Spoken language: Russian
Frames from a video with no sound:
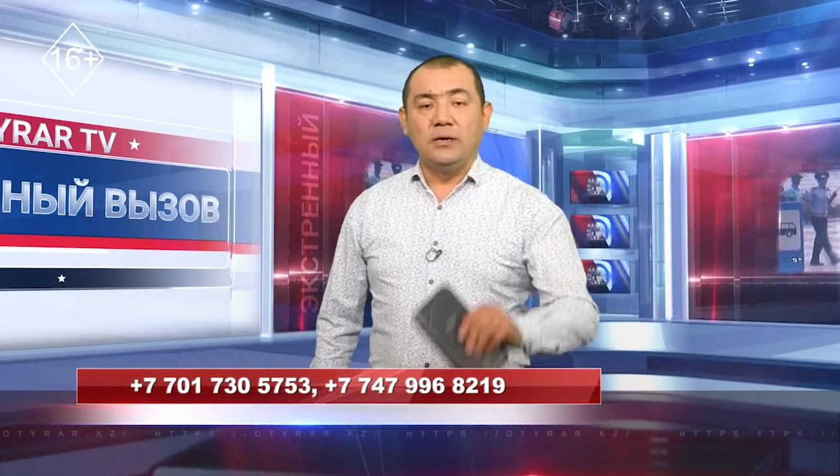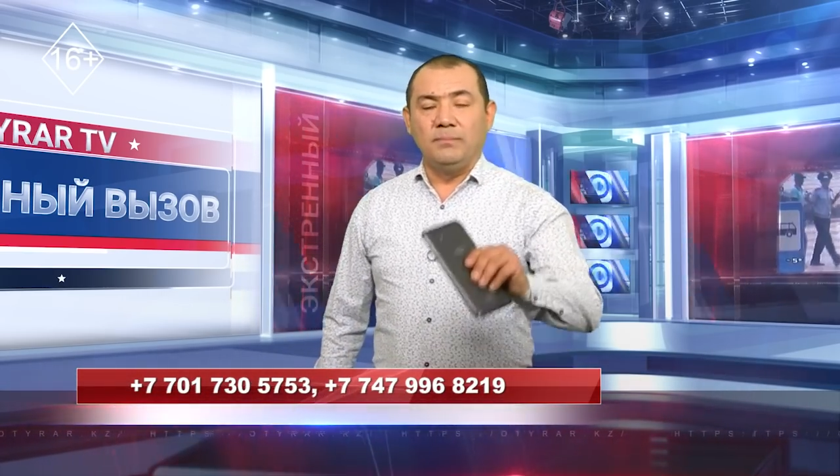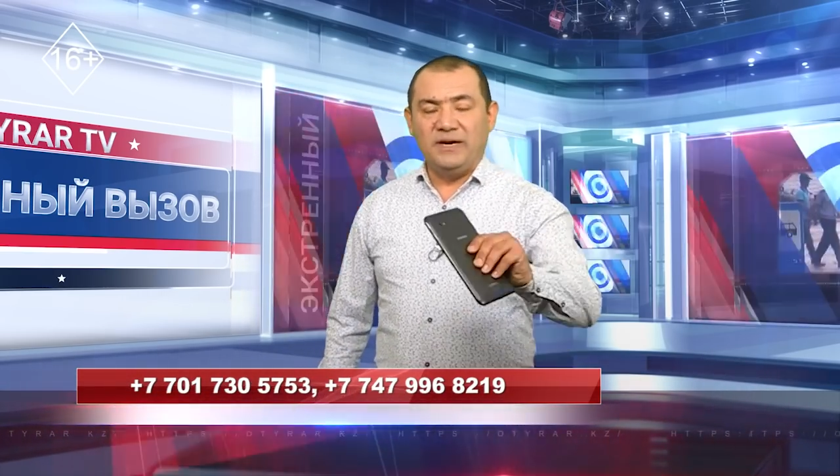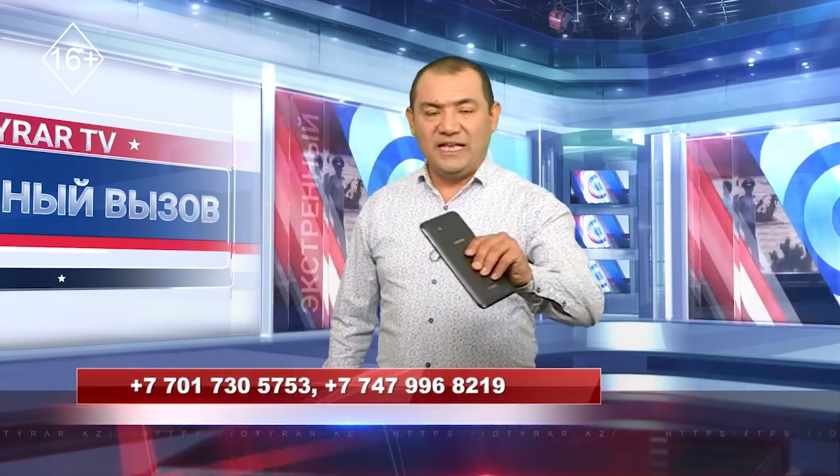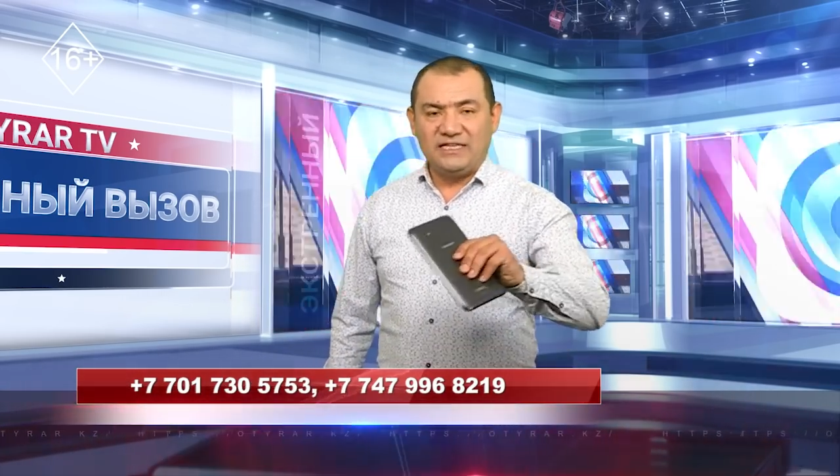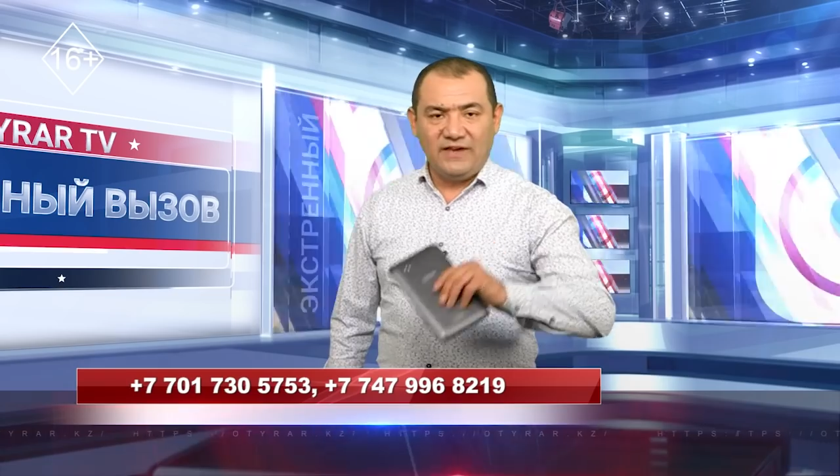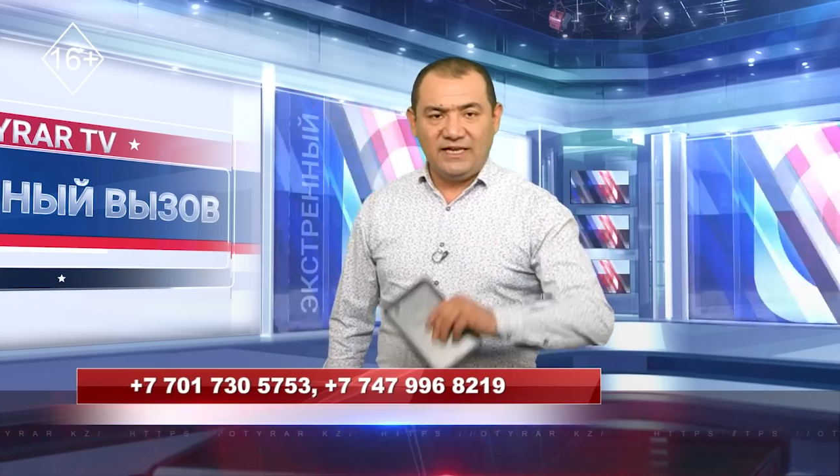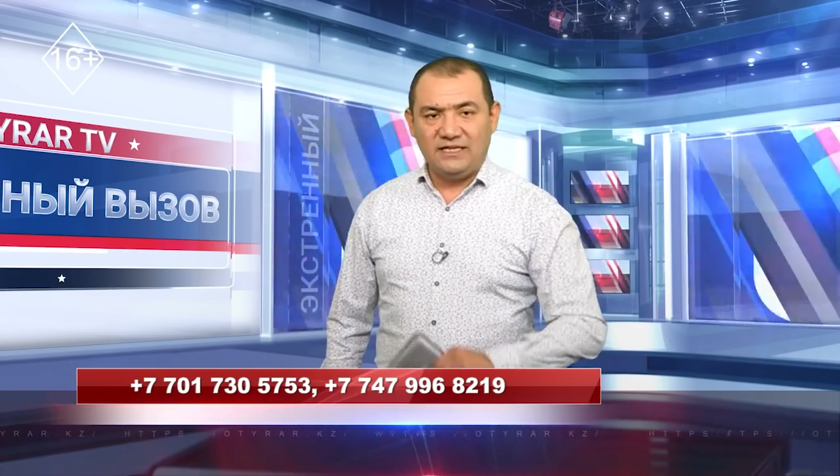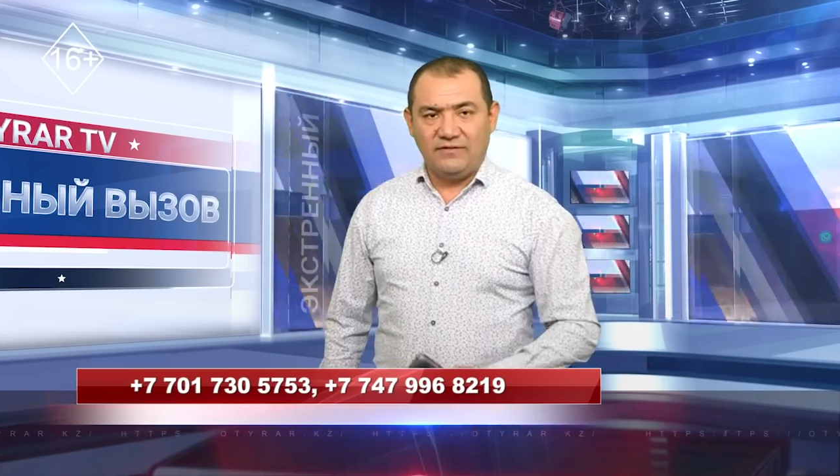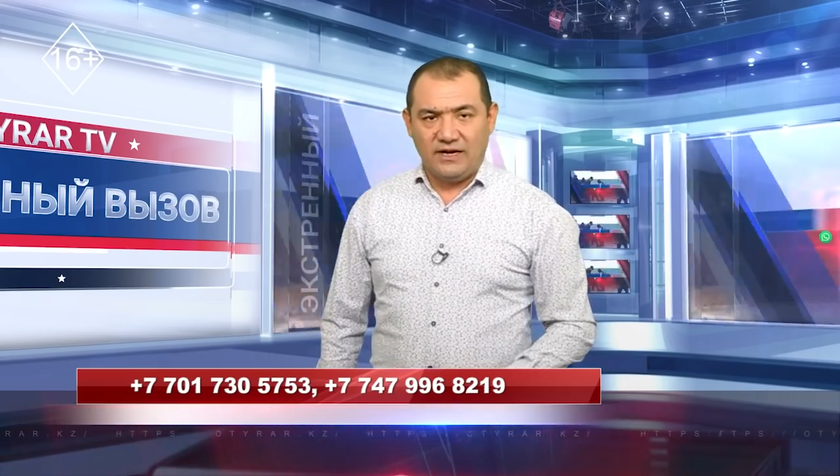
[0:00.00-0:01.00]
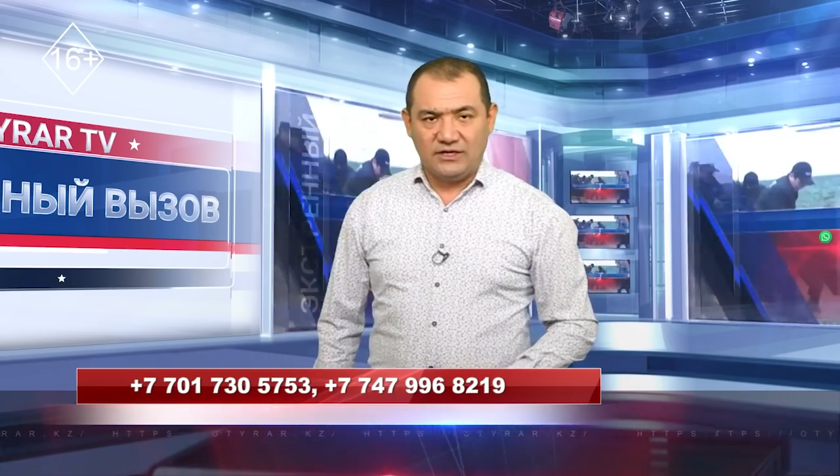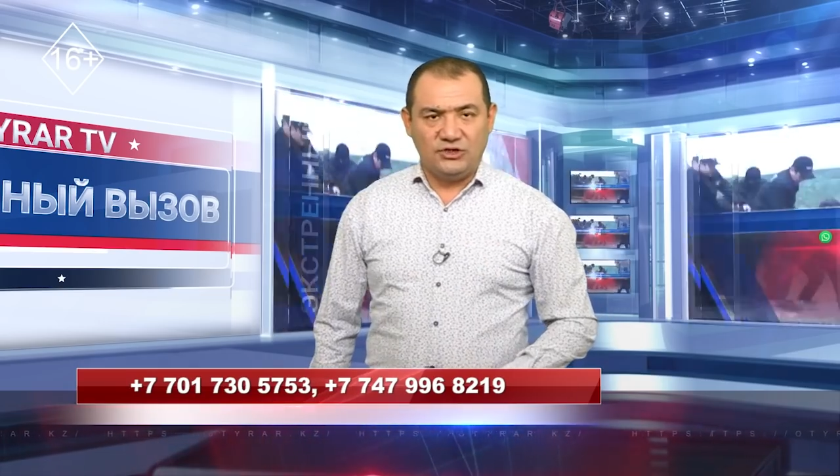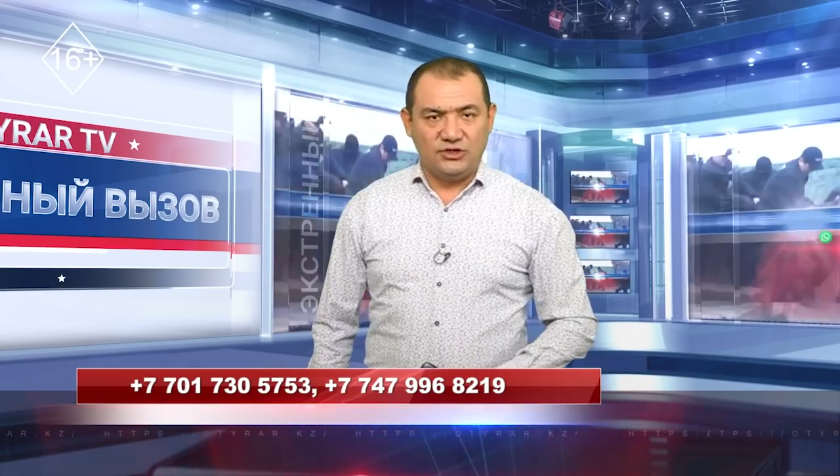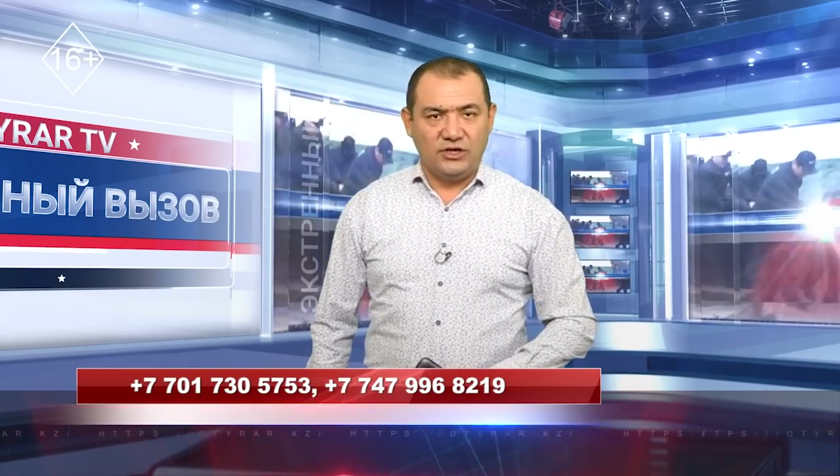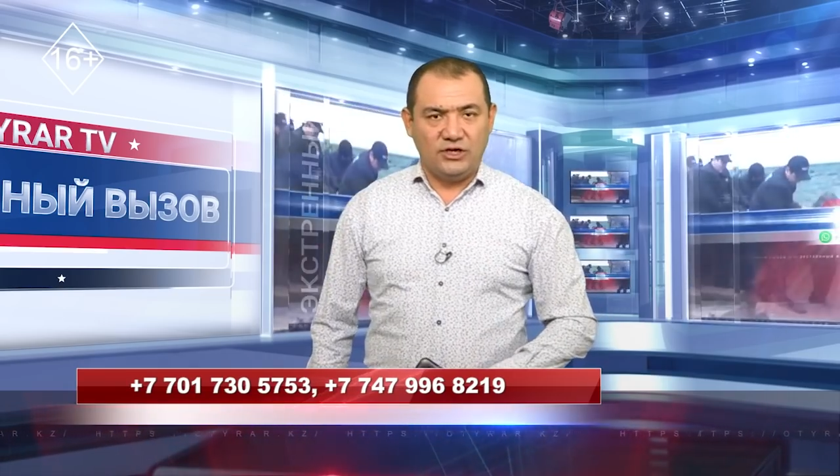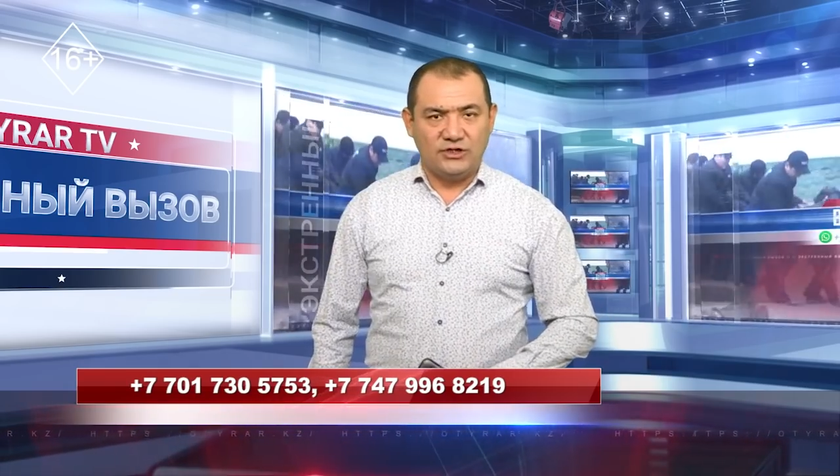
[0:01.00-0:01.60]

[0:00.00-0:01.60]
Мы на связи 24